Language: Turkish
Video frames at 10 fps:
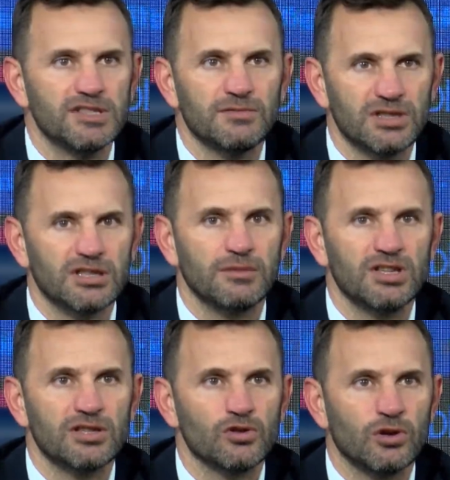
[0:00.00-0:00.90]
bizim için
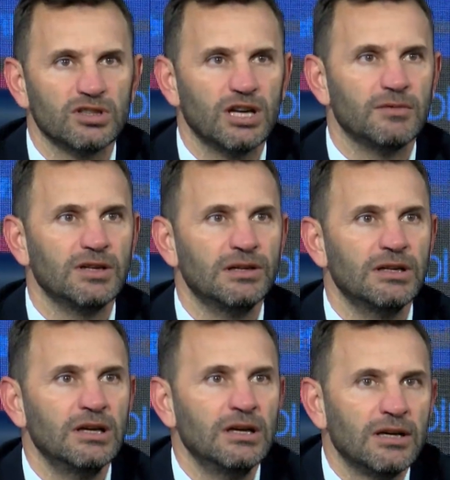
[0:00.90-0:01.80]
tabii ki zordu ama
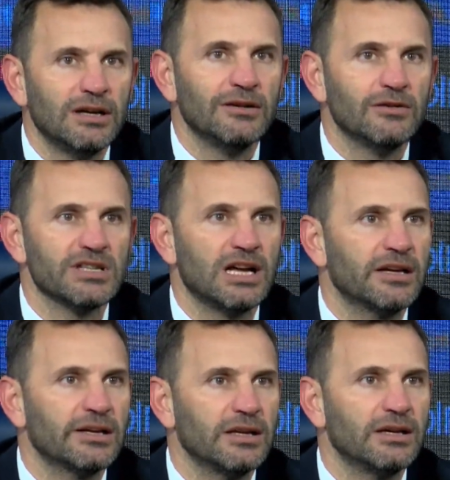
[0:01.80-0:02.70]
e,
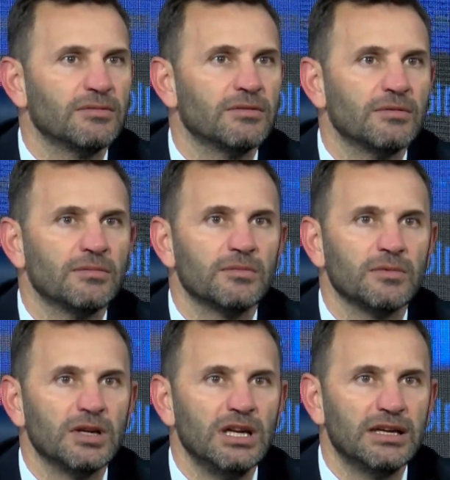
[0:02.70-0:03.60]
özellikle
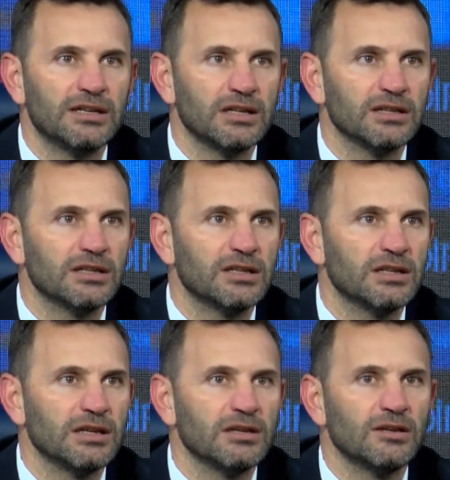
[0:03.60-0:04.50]
ilk
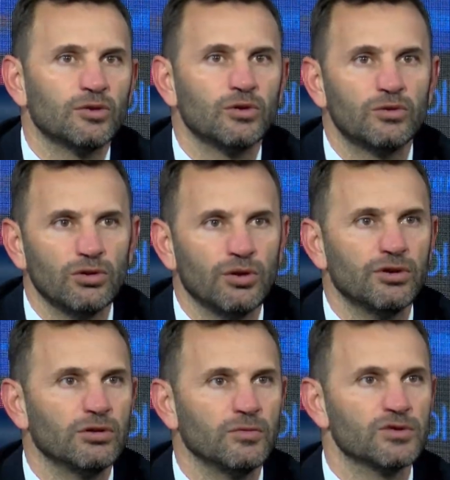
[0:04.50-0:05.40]
yarıdaki kötü
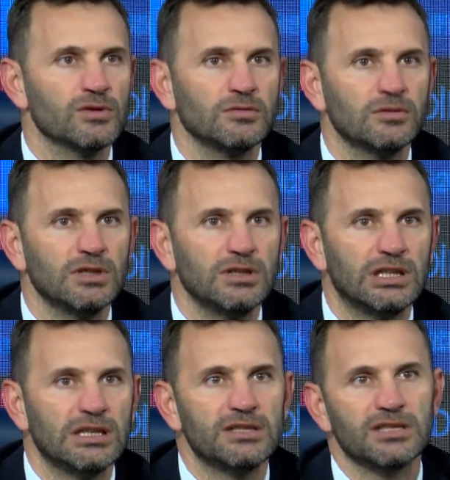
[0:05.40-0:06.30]
oyunumuzu e,
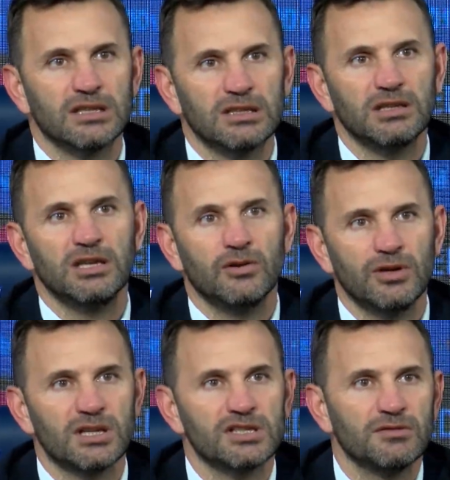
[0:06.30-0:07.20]
ikinci yarıda iyi
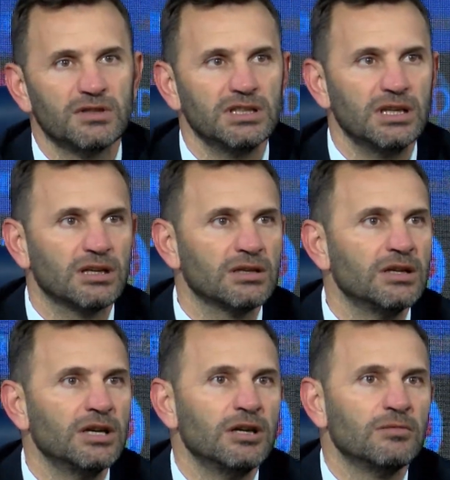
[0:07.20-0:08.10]
oyuna çevirdik.
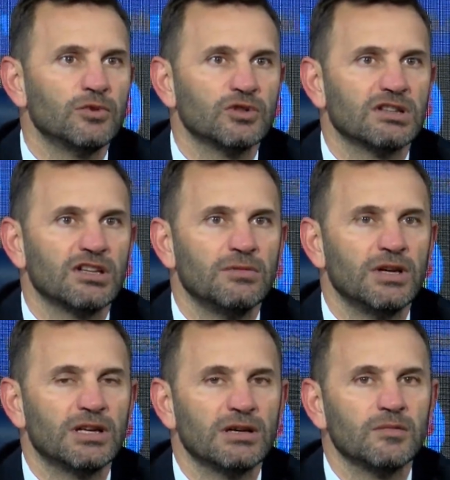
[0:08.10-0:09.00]
Burada
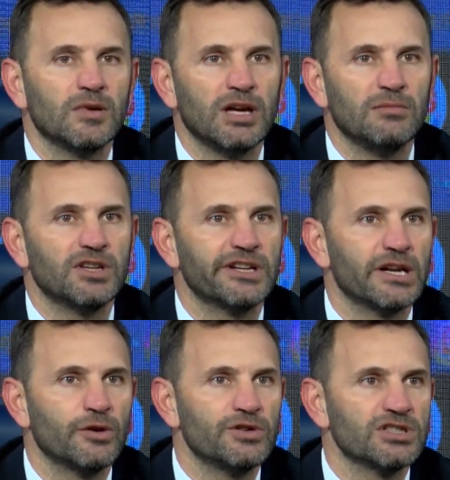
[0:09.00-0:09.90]
tabii ki hem
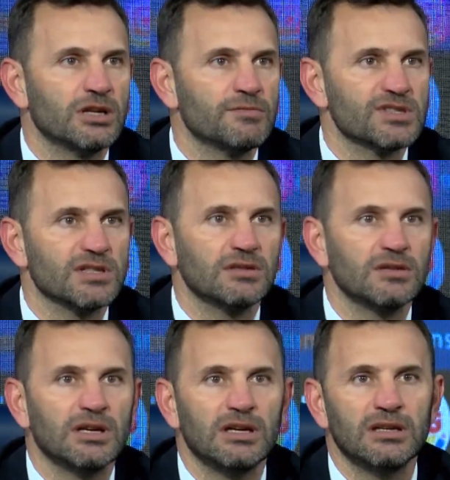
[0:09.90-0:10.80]
giren oyuncularımızın
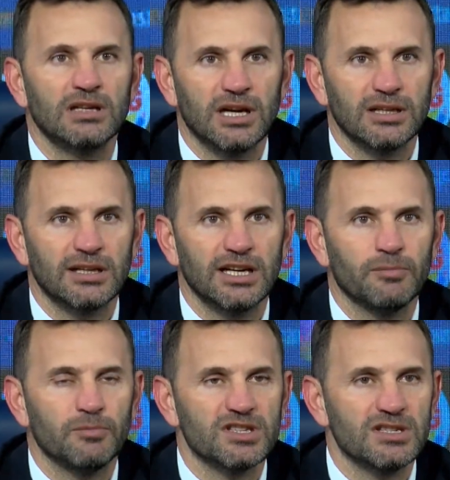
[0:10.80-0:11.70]
katkı
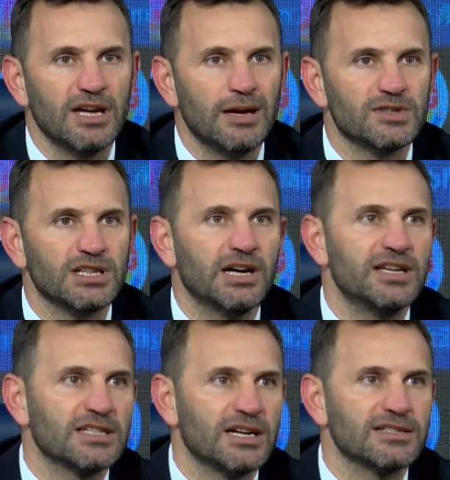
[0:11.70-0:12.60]
yapması hem saha
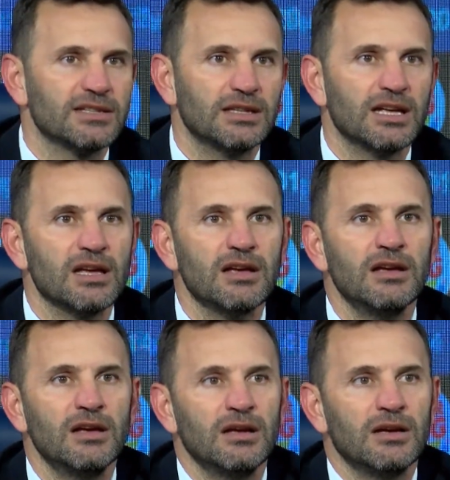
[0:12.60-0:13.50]
içerisinde
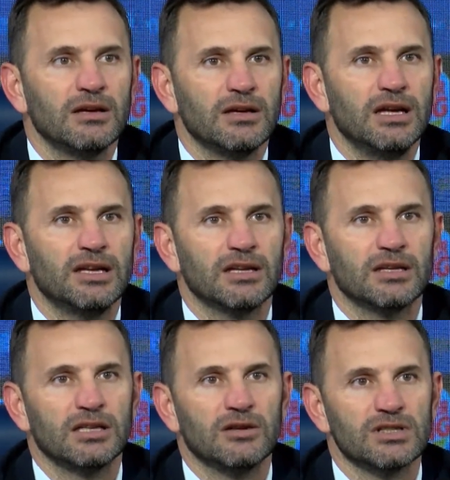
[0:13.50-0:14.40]
ilk
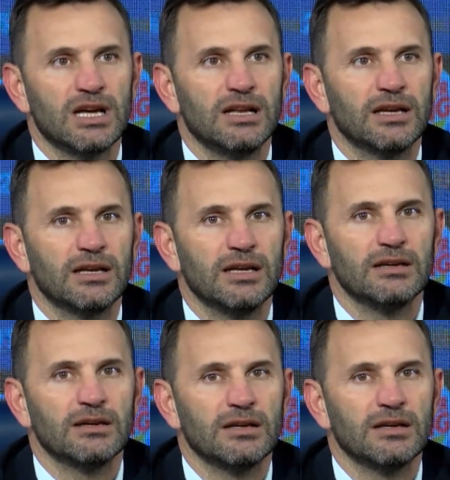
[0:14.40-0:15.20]
yarıda özellikle